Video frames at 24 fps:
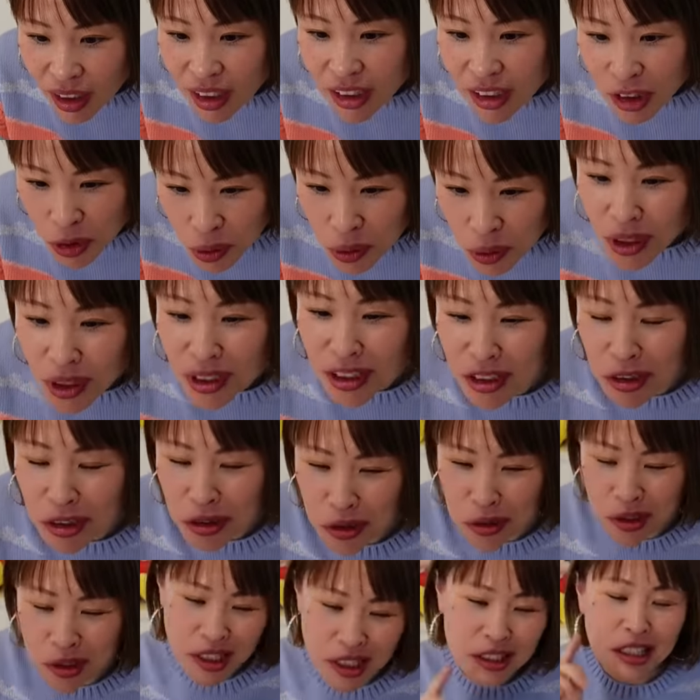そうなんで
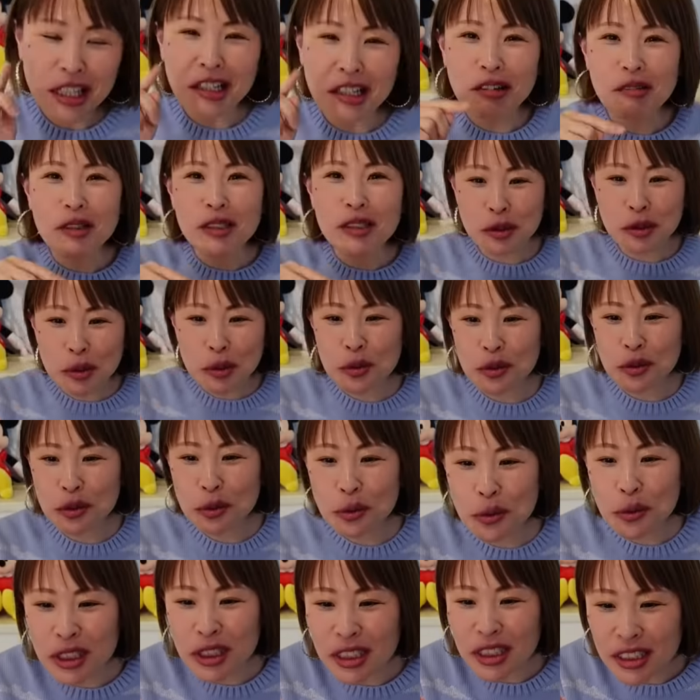す。だから、そう、
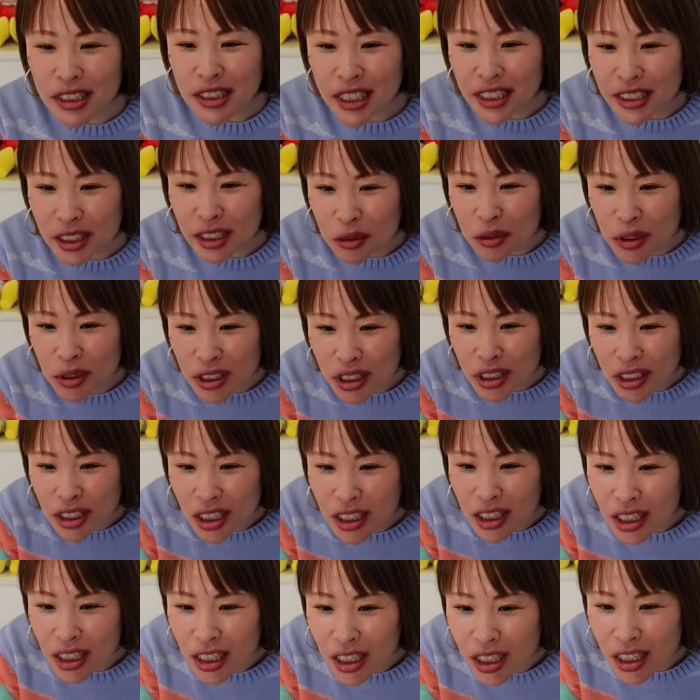脳に伝えてくれてた
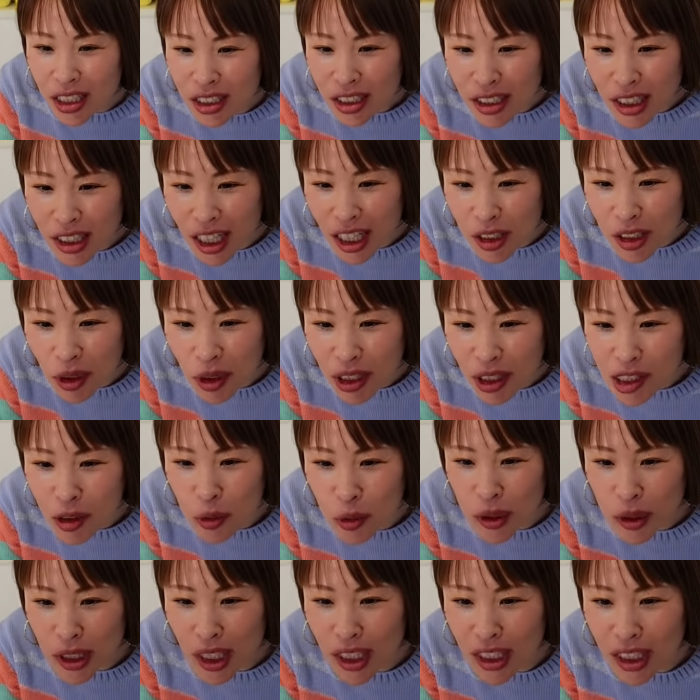んだねって、あの、あやこ
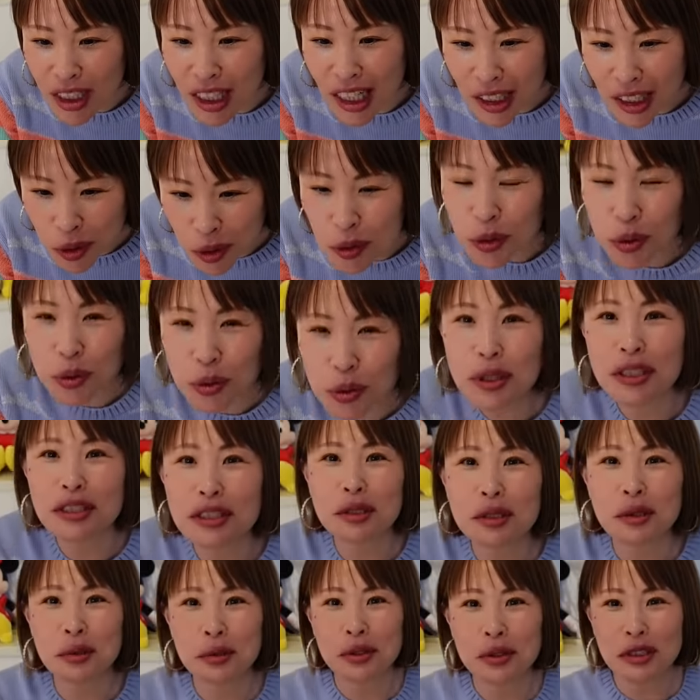さん、あの、そうなんで
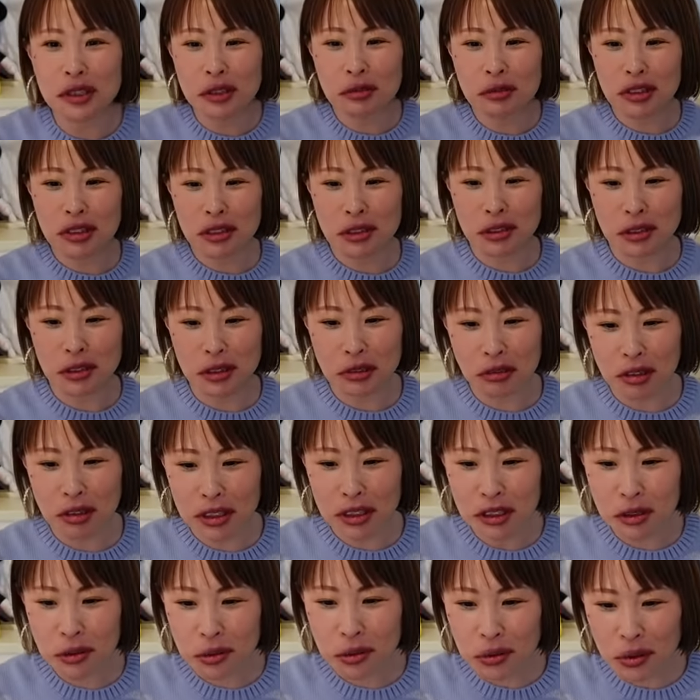す。実はですね、
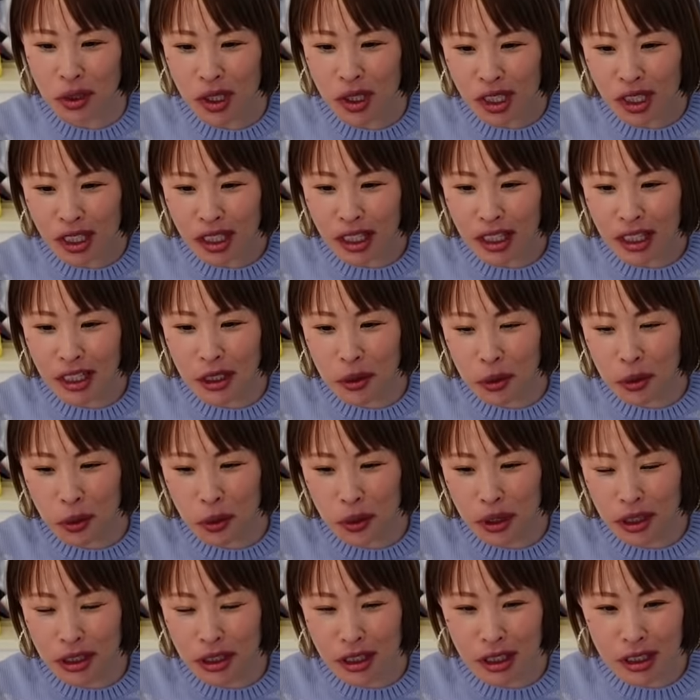私の、あの、
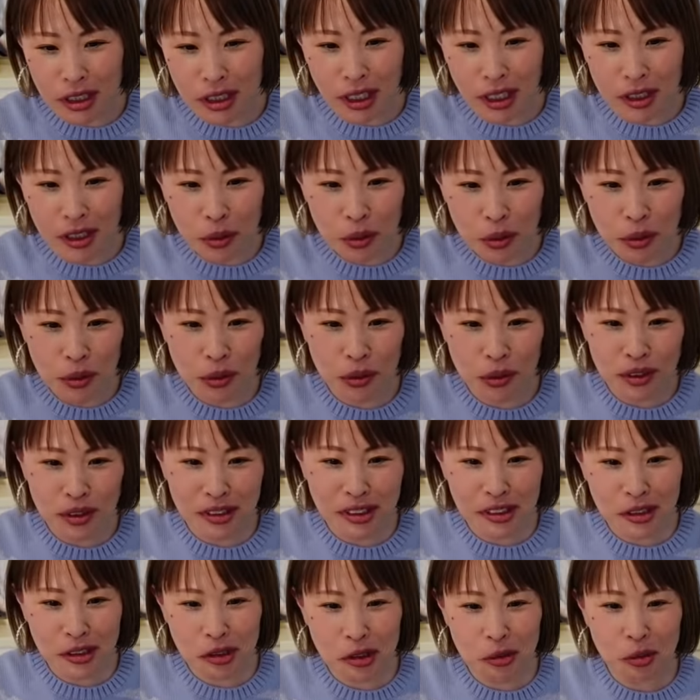なんだ、タイトルっ
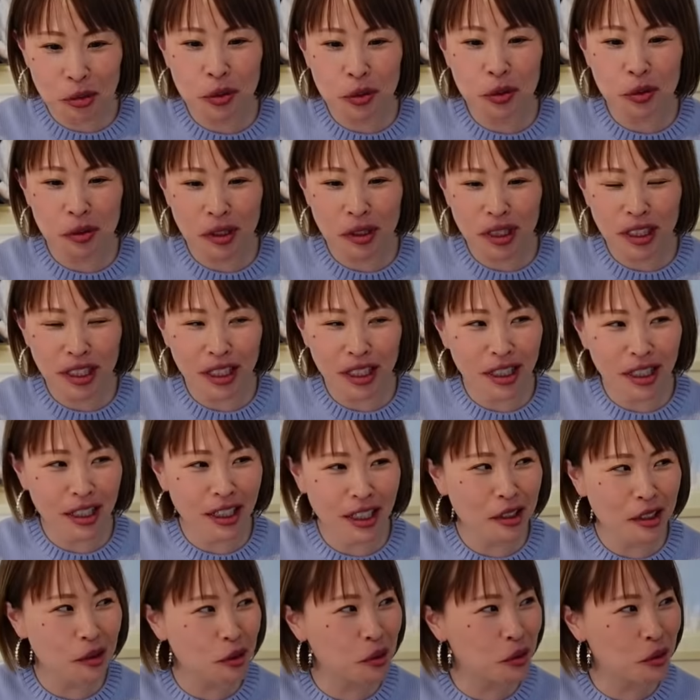ていうものは、
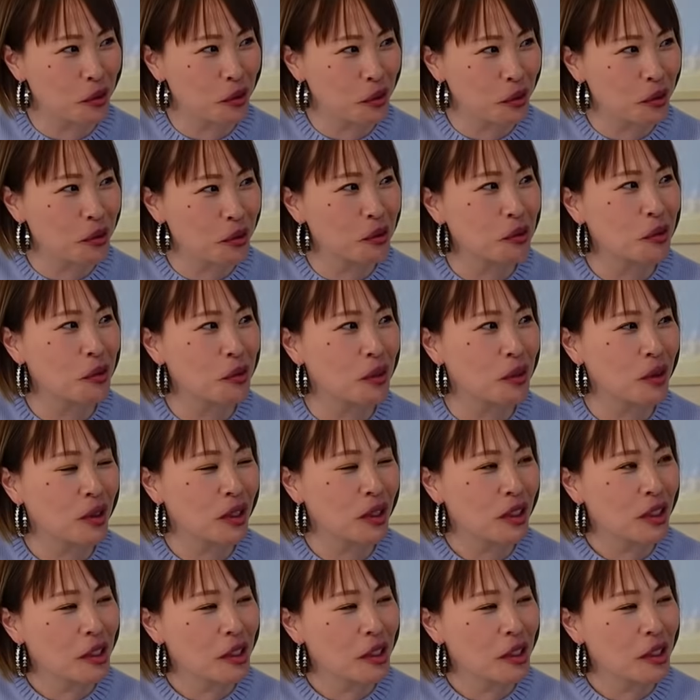あの、ずっと、